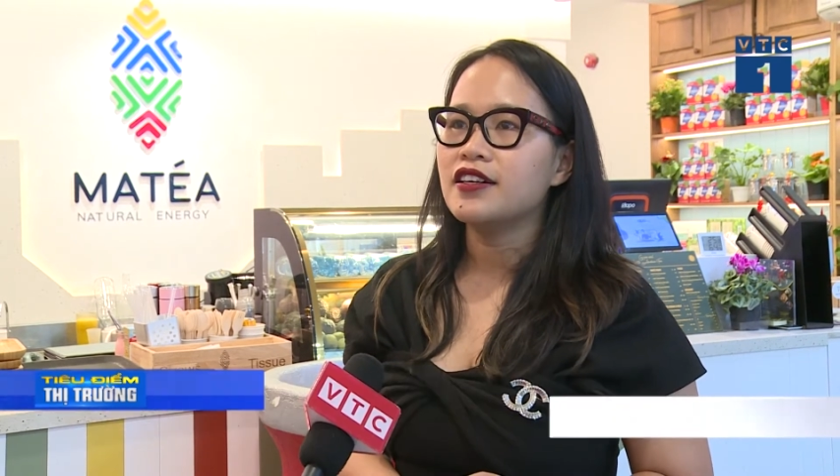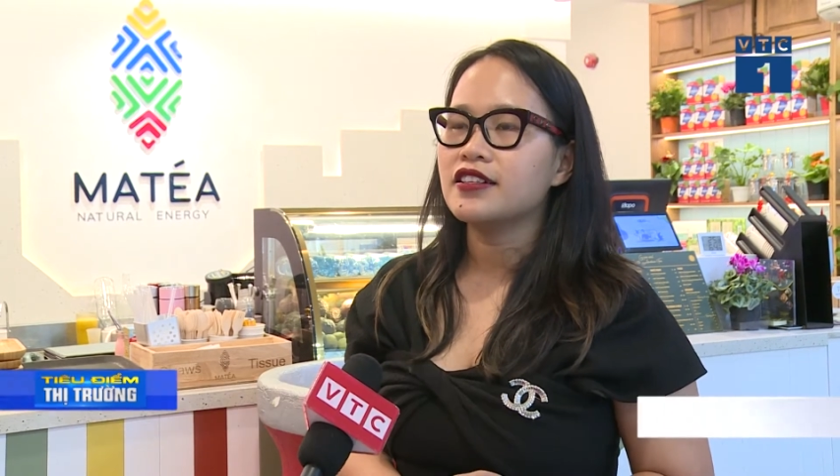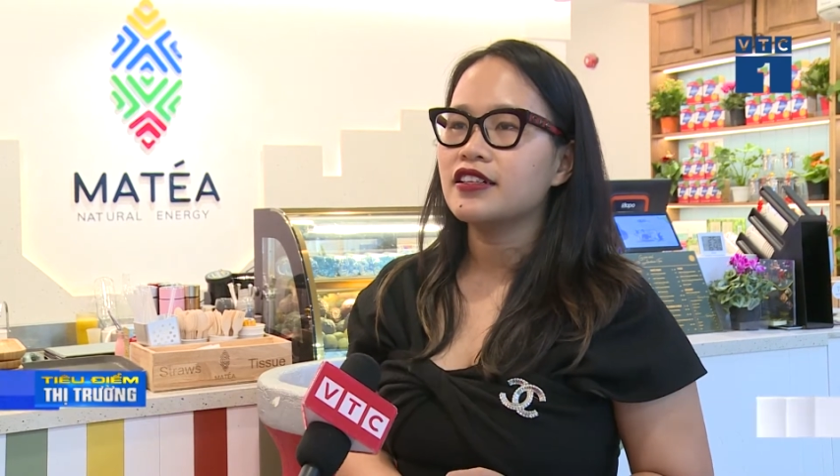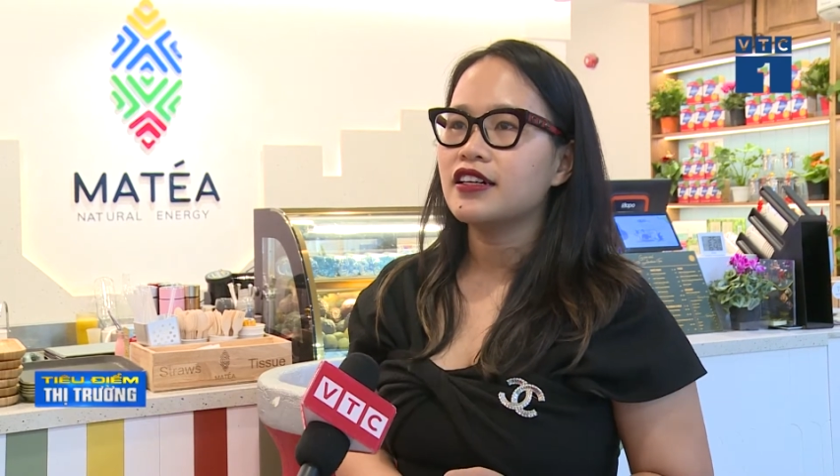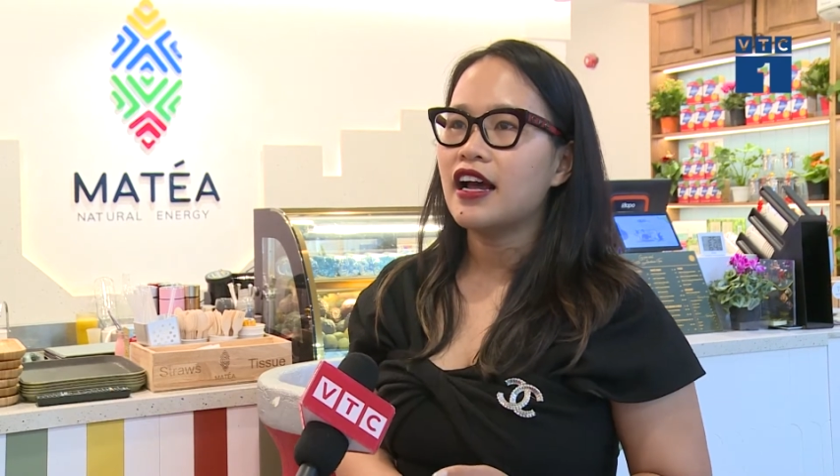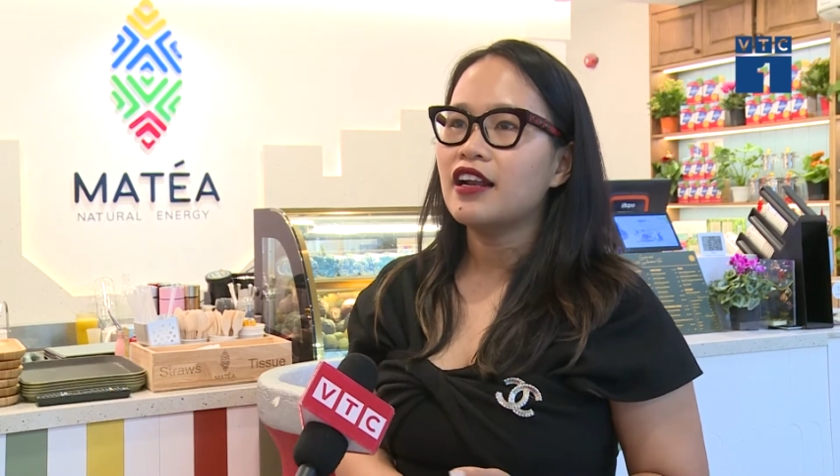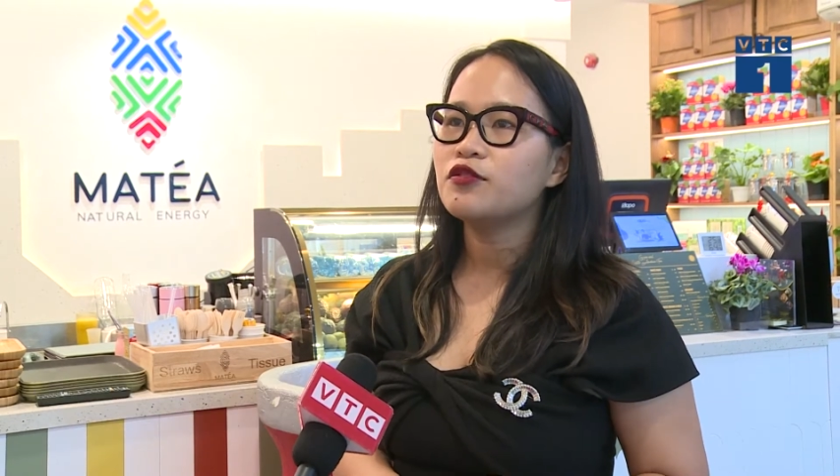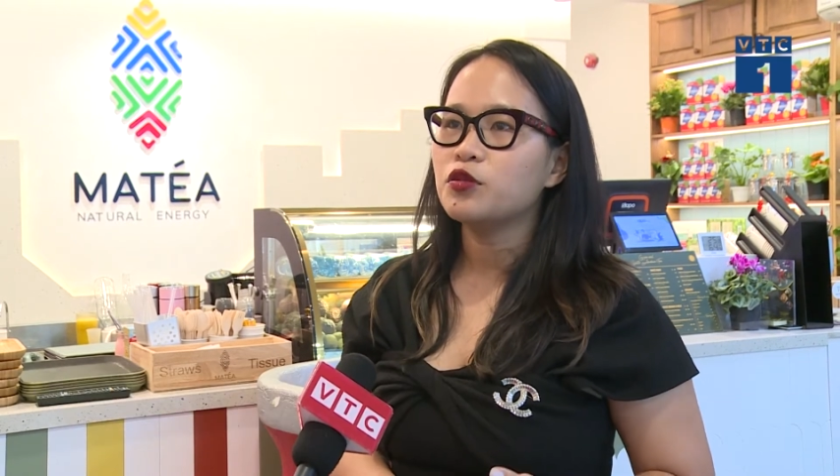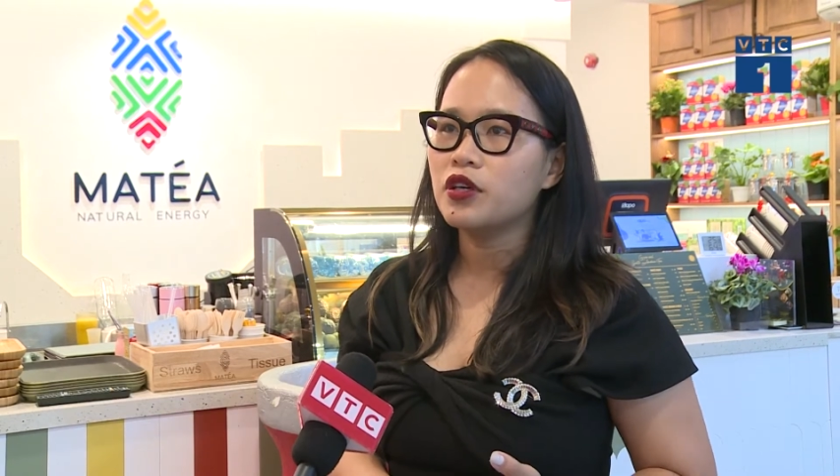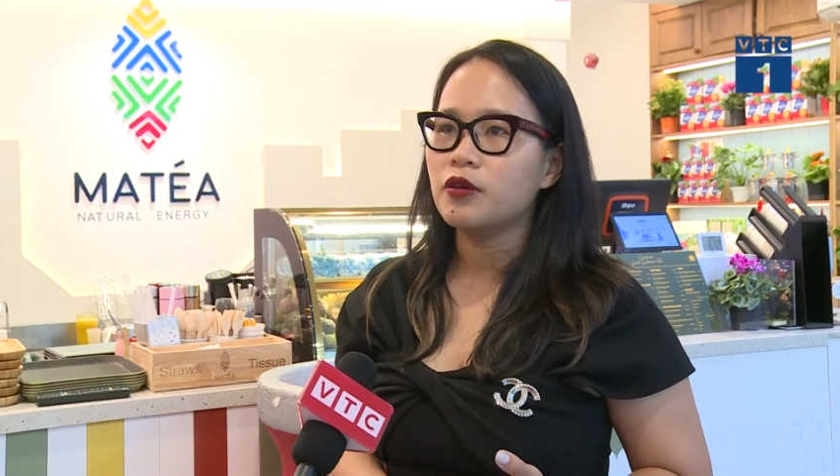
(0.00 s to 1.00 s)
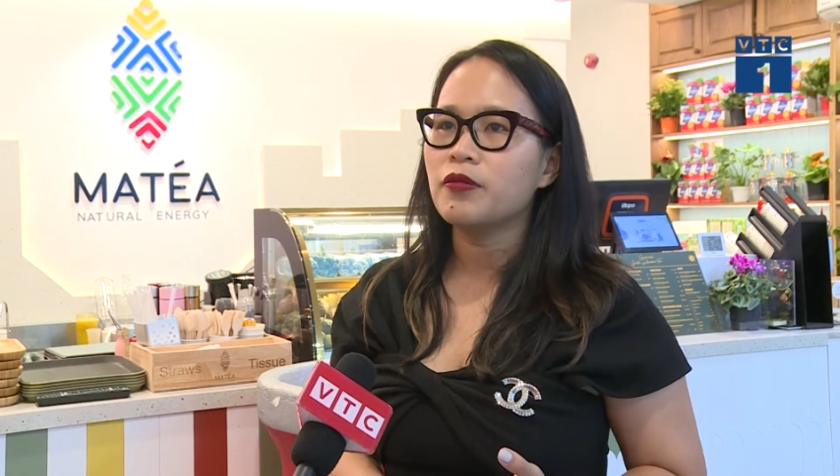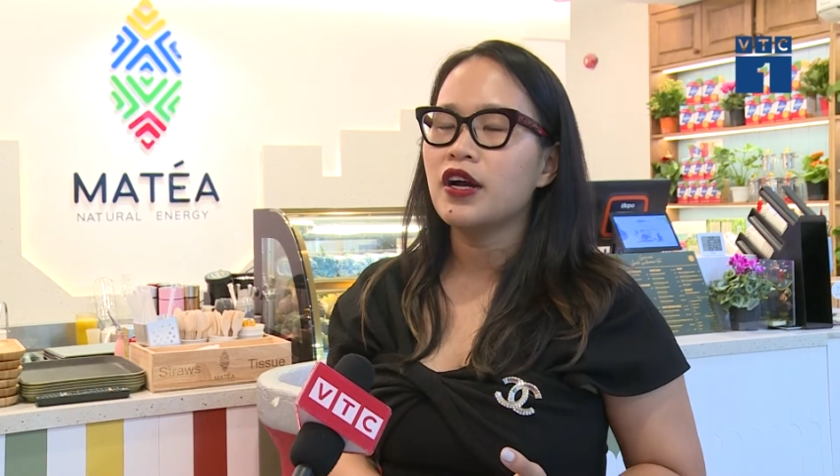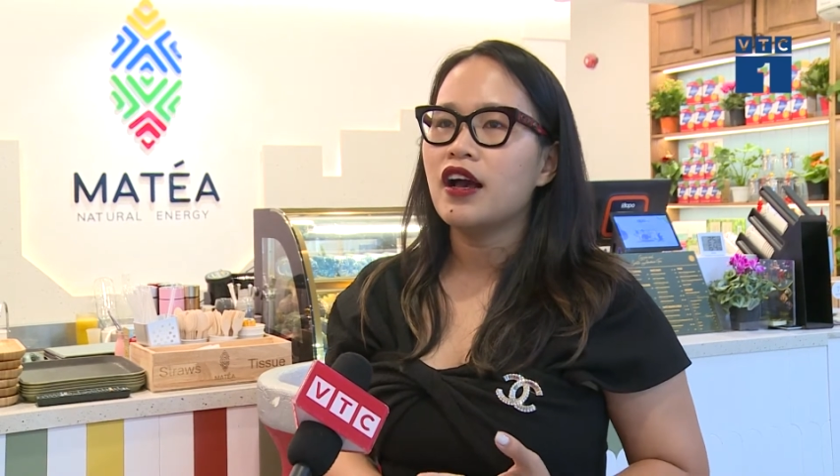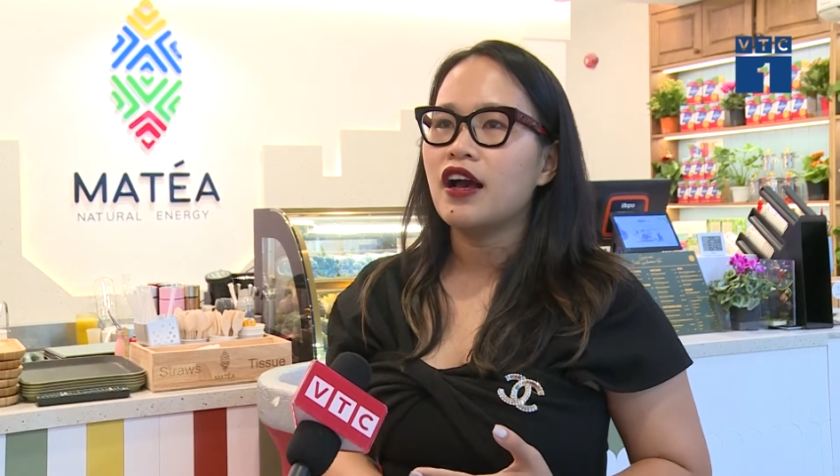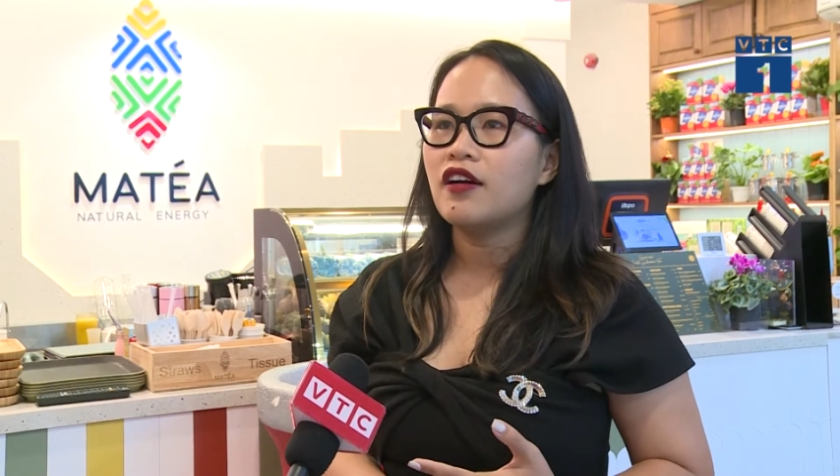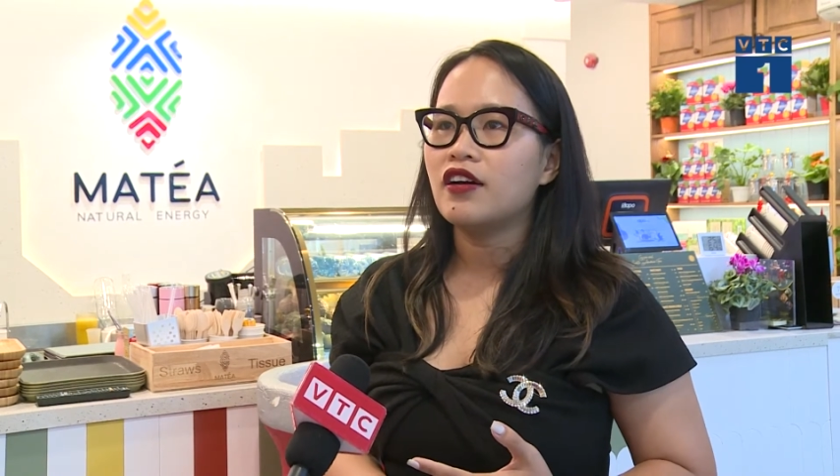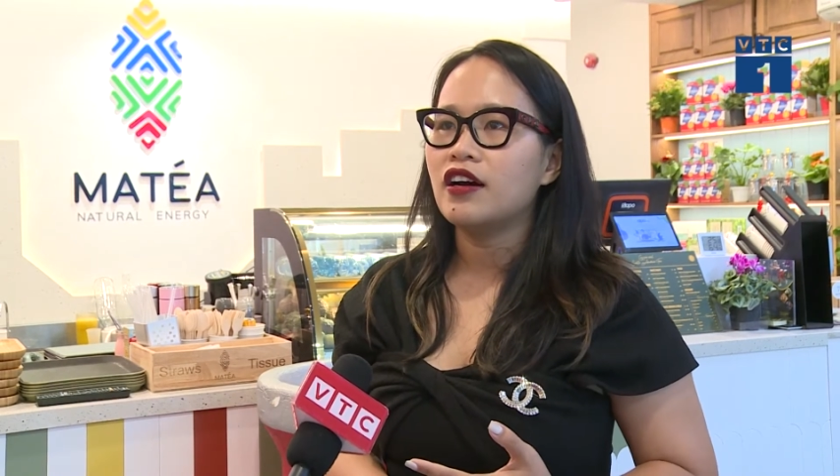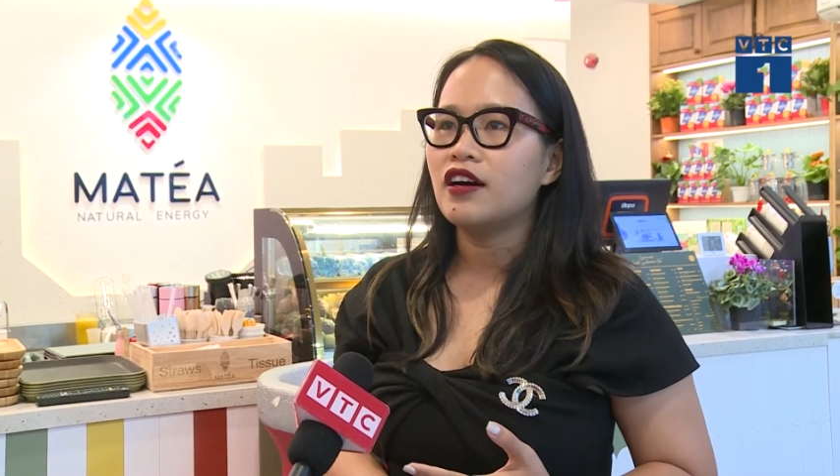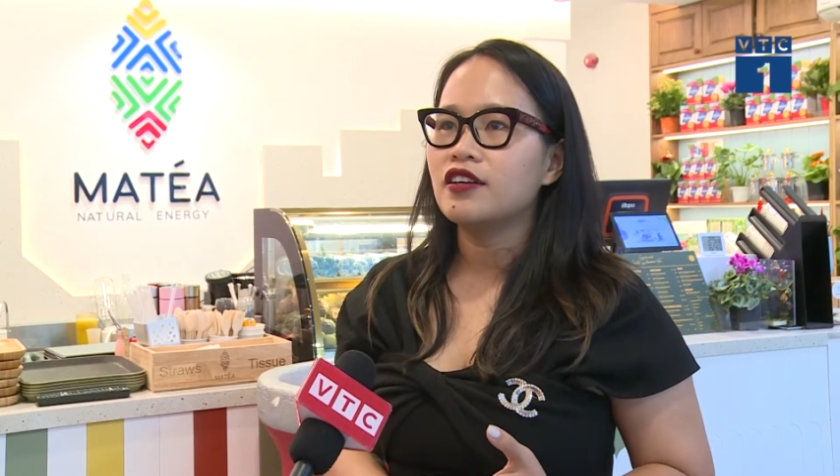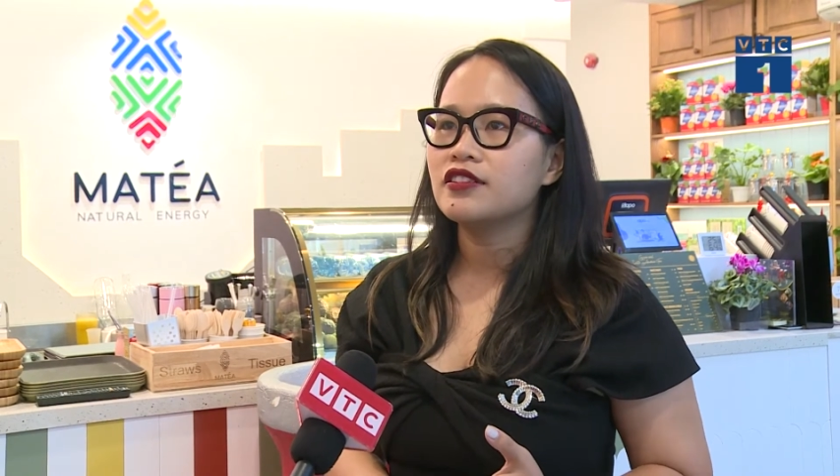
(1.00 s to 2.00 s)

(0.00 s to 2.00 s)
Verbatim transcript: uh, khá là phù hợp. À,